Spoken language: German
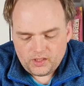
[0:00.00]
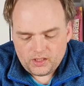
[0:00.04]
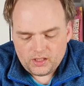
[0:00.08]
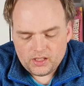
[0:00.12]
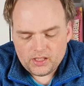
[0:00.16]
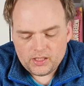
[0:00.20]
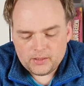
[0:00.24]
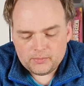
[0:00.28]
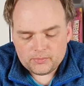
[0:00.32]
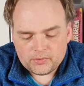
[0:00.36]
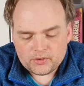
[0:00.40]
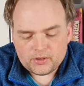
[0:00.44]

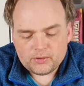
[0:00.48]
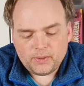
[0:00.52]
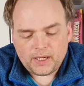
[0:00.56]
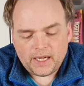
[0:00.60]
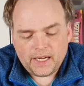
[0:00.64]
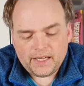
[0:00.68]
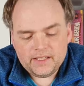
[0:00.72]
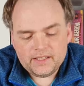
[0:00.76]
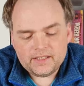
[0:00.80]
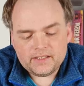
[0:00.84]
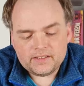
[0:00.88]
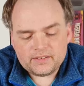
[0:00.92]
Ähm, zum
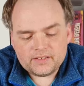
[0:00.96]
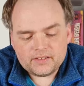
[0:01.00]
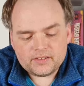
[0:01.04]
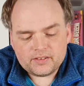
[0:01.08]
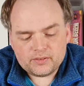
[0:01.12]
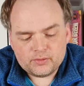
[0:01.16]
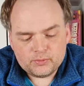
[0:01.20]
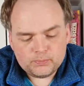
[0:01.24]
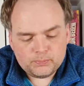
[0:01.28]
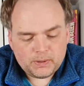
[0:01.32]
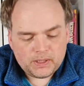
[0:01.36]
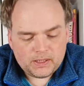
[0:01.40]
einen ist es
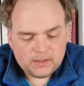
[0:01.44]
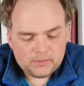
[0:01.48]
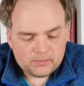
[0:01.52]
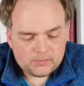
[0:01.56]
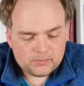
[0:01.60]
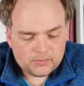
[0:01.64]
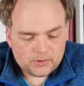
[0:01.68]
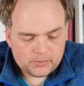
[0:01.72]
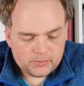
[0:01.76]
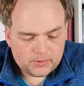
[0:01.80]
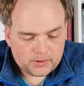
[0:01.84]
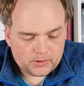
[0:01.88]
super,
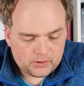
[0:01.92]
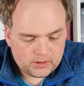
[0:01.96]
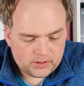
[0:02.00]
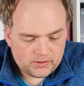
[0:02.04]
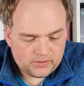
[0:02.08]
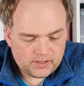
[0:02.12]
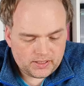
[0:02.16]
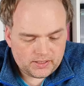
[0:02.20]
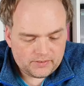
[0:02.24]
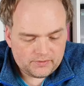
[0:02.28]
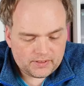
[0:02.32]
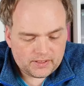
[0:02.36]
muss man kurz
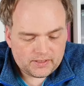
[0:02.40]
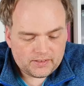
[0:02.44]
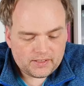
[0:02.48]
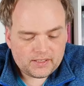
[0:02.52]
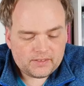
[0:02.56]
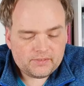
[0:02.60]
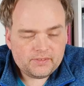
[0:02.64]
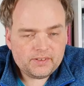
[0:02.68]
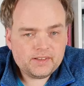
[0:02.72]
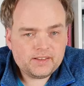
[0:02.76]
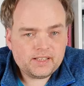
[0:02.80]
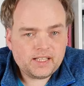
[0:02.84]
von Anfang an
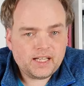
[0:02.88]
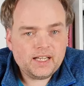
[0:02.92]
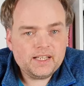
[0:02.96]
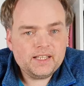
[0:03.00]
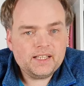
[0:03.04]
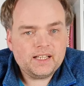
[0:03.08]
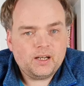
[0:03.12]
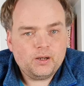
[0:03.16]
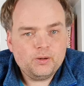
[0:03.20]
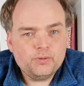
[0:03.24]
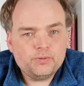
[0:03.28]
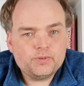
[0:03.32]
sagen, wie
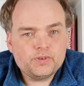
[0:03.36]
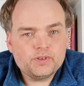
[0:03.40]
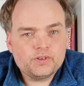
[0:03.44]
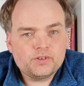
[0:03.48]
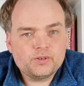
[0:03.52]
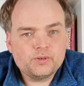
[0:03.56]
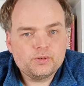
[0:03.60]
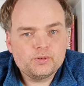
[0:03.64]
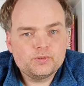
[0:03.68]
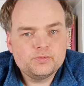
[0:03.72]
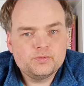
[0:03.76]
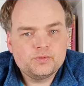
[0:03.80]
Saya
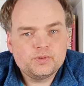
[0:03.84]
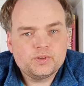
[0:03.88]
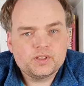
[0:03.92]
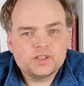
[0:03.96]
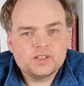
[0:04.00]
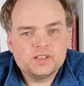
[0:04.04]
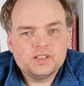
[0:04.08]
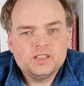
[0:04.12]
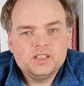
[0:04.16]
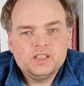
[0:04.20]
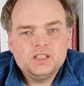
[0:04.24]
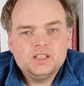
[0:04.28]
aufgezogen
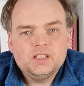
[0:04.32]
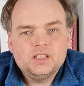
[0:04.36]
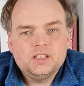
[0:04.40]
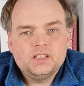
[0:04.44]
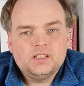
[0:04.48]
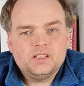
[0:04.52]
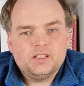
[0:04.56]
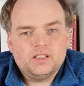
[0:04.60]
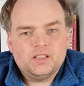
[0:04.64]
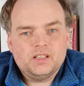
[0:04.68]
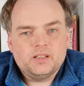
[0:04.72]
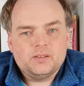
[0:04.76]
wurde.
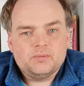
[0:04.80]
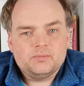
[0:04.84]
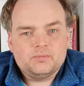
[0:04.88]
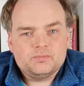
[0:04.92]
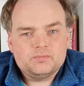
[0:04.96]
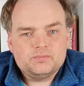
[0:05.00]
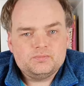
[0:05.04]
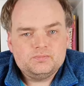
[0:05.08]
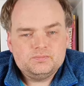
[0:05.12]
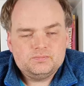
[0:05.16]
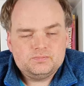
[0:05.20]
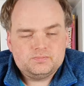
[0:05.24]

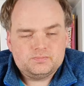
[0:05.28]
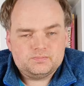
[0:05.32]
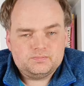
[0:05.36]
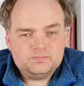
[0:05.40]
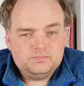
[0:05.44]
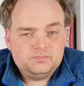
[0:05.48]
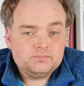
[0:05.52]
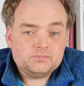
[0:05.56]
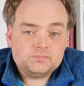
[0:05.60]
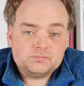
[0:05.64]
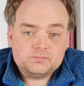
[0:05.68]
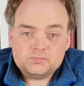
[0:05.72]
Ähm,
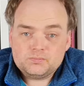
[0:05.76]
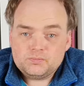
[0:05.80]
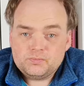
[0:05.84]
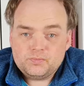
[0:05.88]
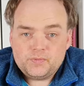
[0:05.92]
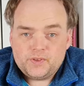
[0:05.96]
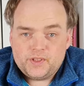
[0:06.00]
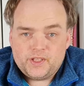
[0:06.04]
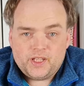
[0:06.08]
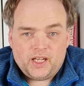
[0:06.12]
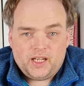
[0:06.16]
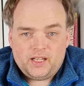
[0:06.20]

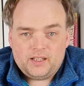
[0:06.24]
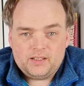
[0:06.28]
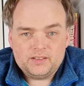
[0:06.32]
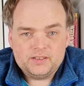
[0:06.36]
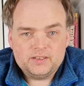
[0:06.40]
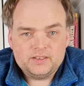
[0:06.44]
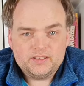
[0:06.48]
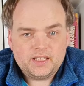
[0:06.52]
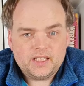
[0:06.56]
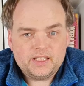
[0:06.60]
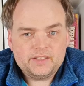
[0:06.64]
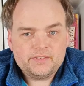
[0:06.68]
ja,
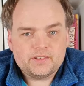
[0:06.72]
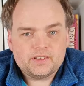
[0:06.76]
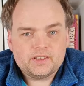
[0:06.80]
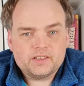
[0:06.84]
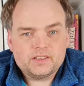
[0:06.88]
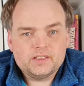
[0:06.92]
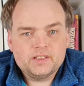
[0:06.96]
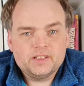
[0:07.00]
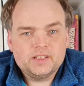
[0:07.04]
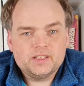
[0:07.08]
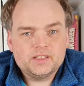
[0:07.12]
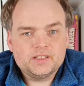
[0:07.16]
einfach
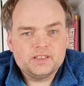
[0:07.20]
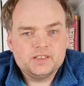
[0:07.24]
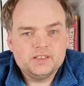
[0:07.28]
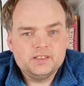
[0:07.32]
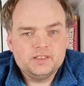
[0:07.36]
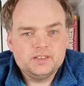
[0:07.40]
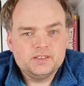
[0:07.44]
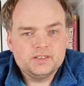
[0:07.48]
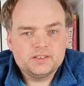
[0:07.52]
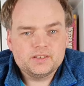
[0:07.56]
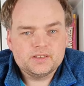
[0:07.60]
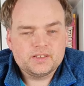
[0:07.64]
äh,
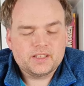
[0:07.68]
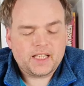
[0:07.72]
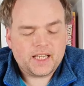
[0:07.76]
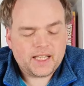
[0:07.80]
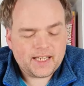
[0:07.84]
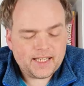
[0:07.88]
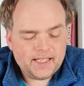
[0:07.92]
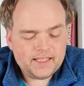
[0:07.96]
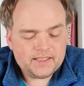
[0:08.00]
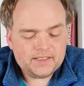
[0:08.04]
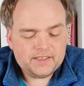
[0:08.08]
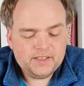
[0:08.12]

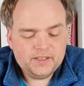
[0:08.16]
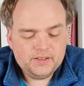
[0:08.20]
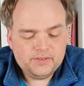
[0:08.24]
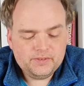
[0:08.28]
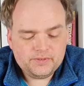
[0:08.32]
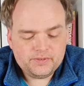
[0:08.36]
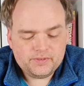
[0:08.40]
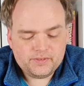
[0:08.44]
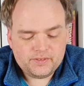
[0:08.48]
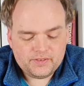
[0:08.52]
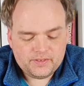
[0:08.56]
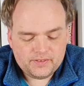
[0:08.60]

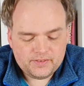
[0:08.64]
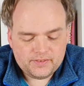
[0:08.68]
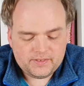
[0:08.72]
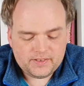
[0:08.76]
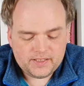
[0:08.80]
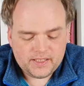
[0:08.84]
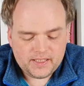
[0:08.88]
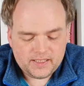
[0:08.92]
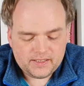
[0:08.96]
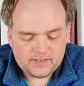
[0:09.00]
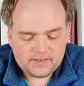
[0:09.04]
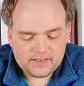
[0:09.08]
kreativ,
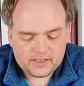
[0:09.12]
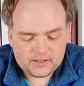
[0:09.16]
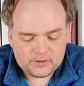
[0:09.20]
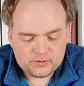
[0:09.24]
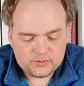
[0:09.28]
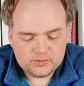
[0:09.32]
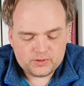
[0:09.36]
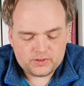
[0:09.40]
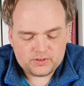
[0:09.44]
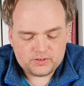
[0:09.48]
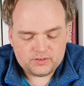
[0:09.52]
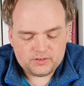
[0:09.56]
sehr, sehr
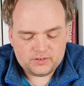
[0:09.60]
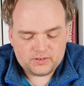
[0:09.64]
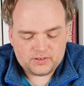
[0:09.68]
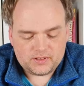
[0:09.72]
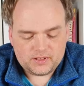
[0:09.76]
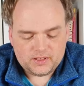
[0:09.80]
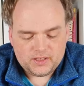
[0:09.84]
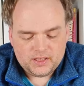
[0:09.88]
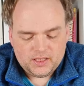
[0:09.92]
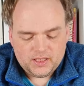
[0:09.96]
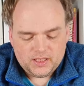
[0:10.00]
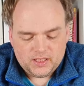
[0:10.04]
gut
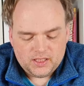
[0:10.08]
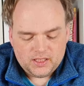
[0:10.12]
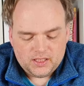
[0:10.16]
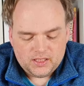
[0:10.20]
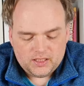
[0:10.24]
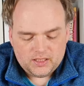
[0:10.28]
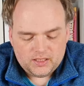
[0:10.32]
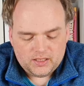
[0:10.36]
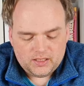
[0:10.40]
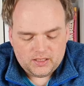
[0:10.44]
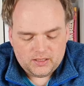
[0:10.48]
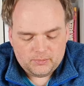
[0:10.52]
und
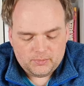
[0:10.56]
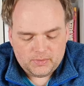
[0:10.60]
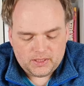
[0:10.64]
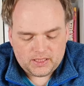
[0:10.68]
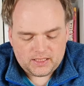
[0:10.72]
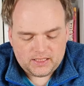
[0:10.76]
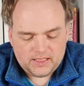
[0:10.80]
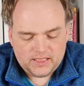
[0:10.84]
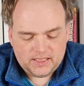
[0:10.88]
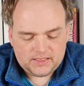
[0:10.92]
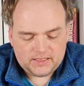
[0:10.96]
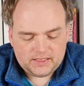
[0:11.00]
ähm,
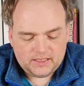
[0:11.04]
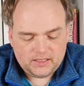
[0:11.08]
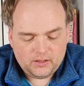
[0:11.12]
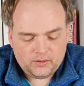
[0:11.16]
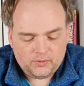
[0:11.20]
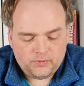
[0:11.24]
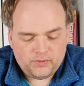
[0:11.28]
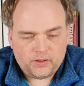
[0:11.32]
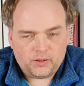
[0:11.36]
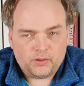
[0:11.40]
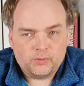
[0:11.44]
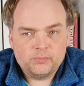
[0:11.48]
erklärt dann
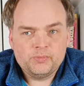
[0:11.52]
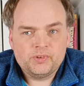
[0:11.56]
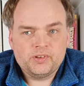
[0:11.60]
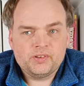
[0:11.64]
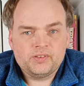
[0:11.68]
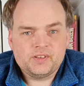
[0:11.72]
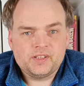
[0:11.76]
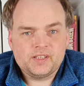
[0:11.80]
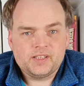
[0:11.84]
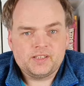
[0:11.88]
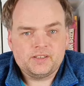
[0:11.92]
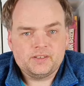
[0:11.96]
auch, warum sie
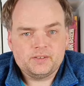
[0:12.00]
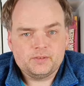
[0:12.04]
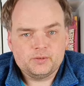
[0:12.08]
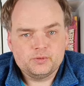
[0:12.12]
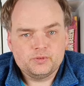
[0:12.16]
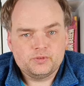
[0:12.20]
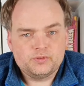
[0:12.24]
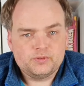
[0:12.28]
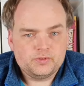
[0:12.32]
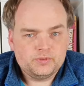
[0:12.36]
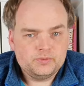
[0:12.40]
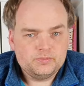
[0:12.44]
sich
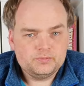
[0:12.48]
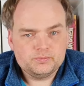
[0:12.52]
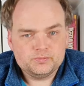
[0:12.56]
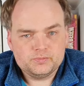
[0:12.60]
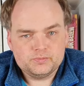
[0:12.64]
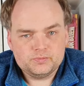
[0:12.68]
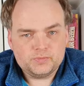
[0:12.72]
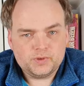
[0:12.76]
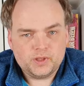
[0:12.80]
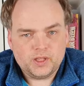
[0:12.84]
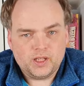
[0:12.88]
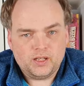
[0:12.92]
gut,
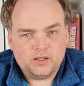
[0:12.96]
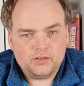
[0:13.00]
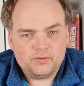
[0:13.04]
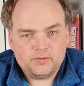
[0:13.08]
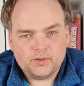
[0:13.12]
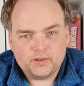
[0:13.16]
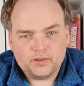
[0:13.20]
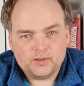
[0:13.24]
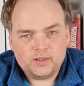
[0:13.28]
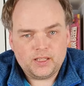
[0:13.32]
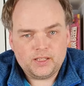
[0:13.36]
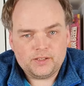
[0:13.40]
ja,
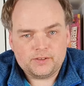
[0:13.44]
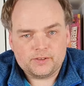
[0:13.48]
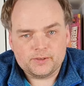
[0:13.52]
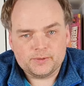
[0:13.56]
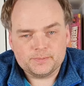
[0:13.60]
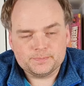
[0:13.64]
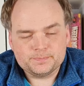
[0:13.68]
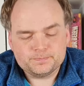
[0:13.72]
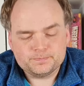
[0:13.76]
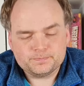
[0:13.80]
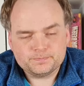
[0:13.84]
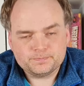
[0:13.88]
also